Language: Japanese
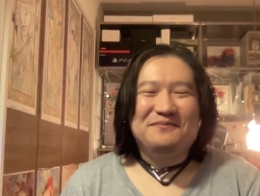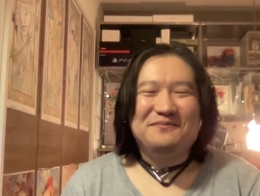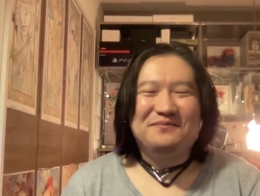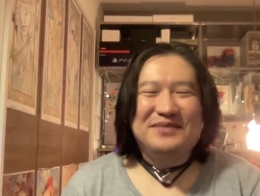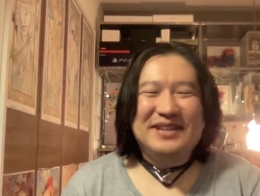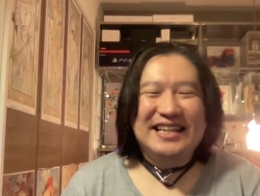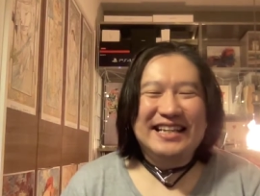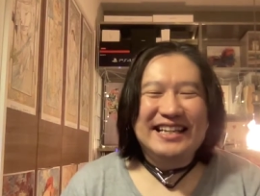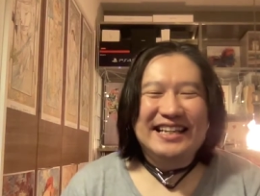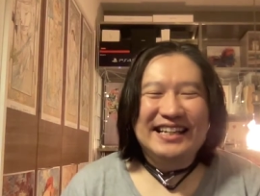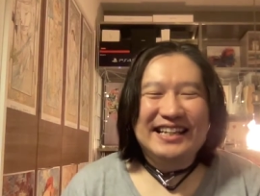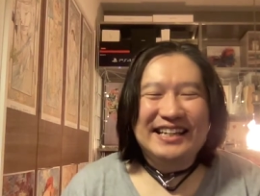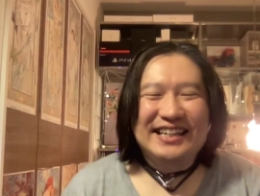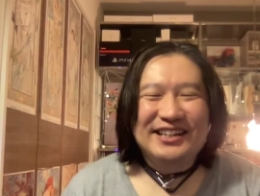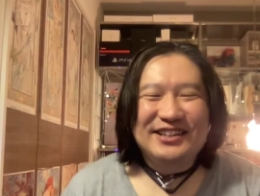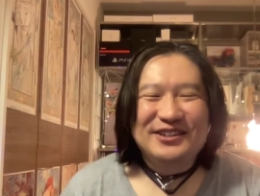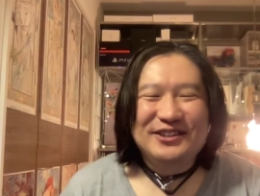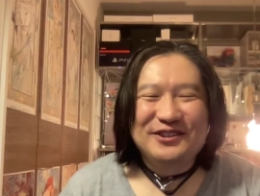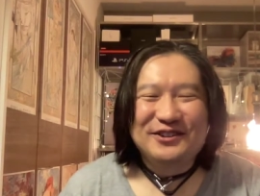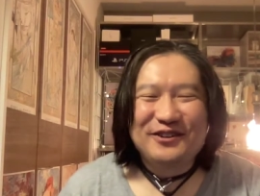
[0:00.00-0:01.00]

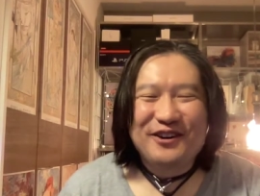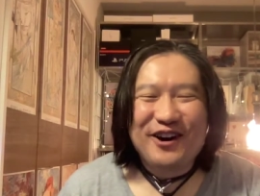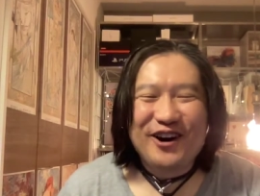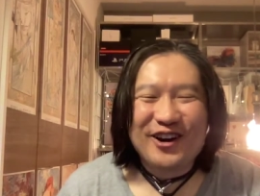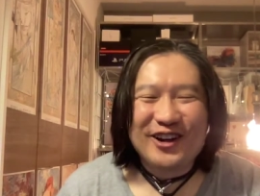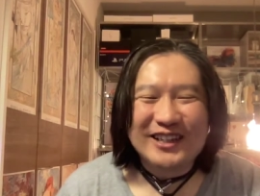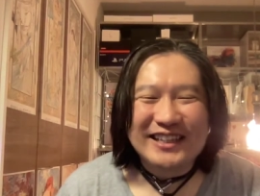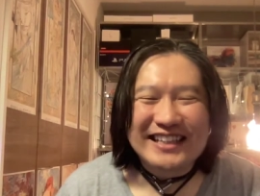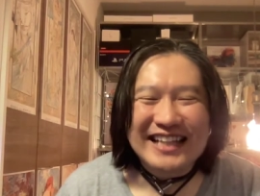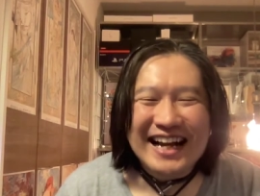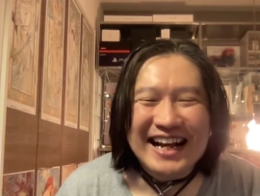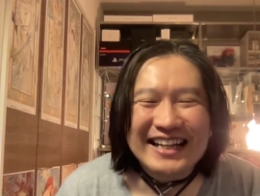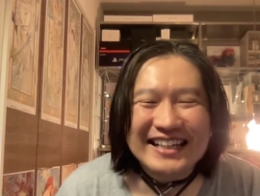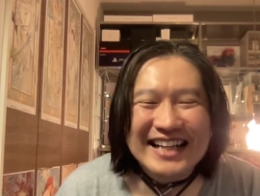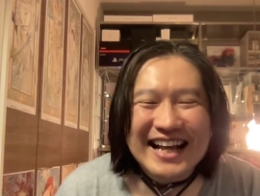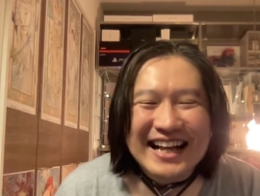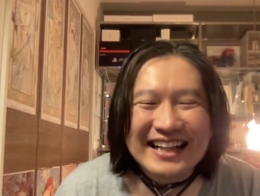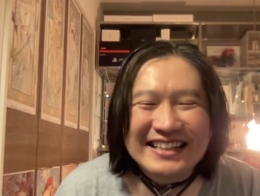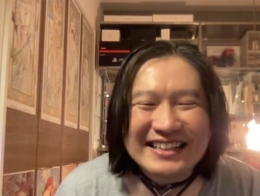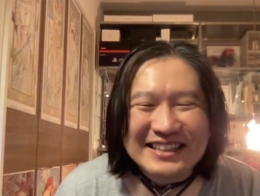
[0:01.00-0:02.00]
ビールをいた
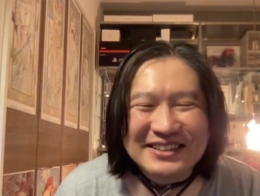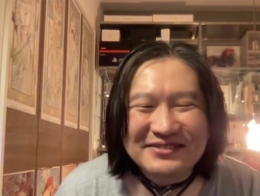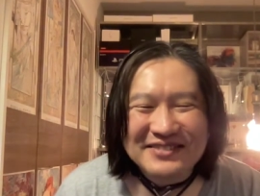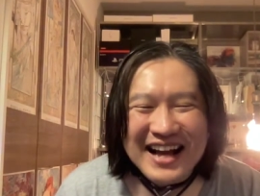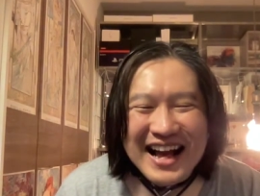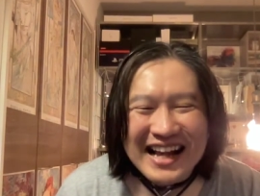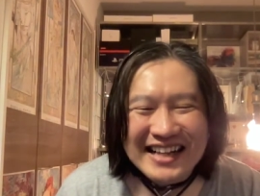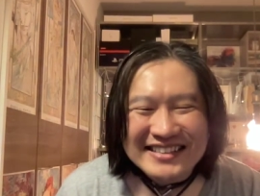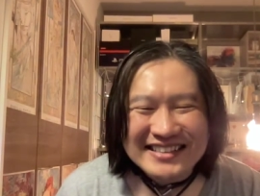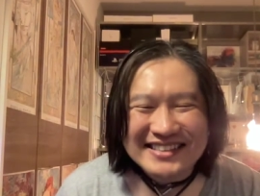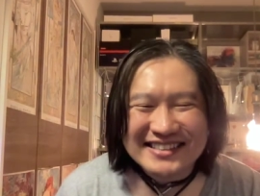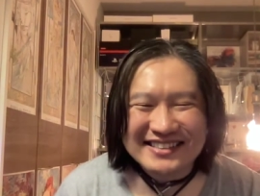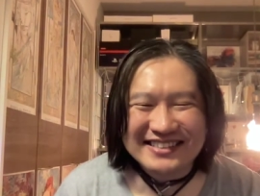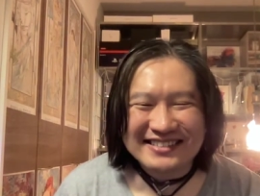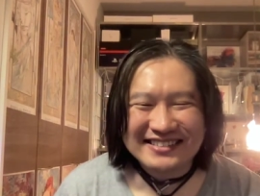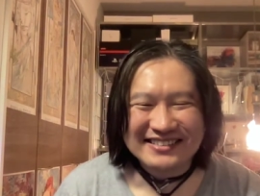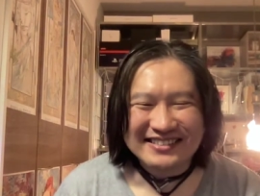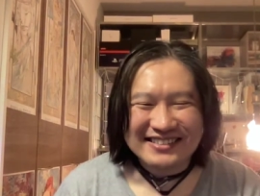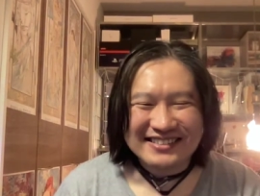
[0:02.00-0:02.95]
だきます